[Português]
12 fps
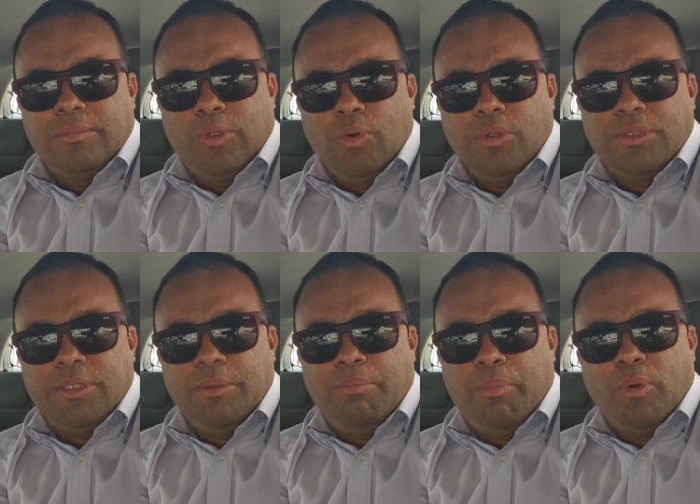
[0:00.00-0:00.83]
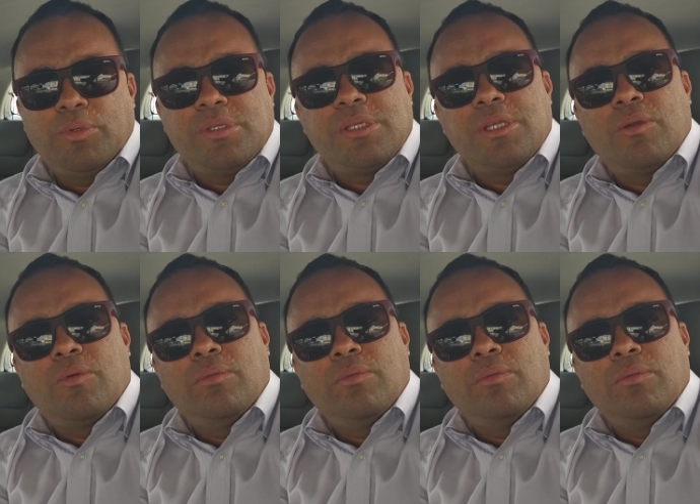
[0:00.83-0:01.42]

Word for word: 12,5